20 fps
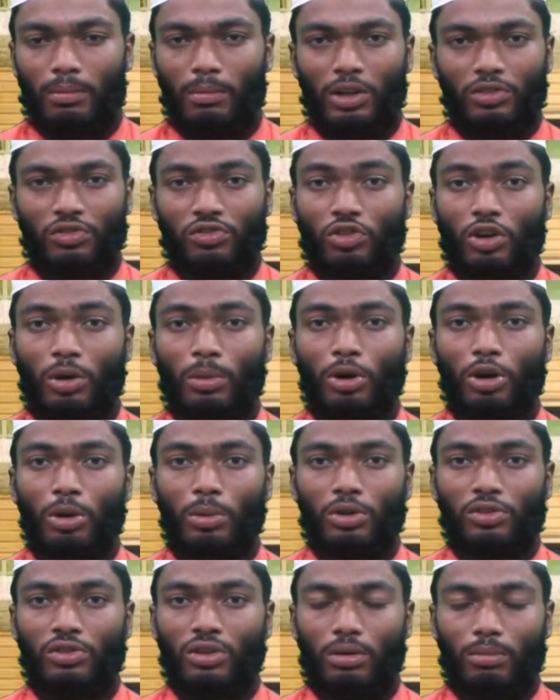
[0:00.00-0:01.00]
মানসমা
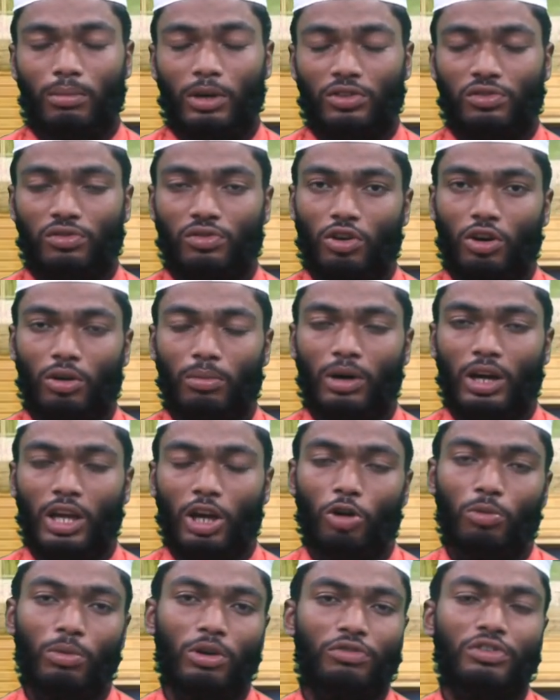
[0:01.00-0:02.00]
রমাজা মানসমা
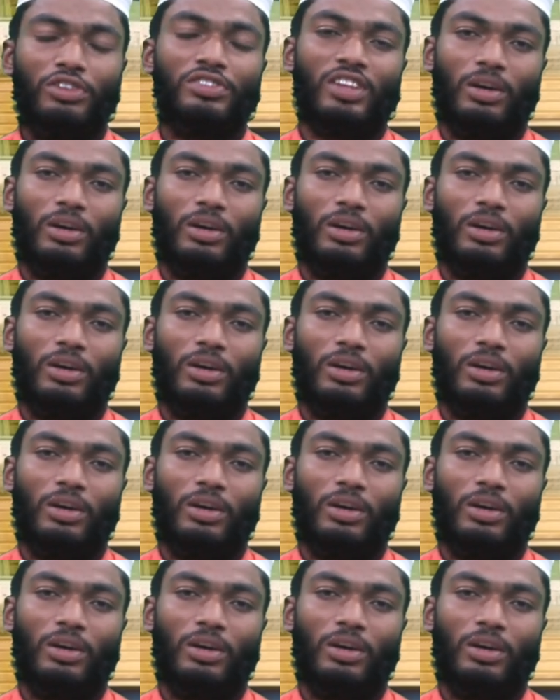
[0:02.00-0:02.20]
এমন ফি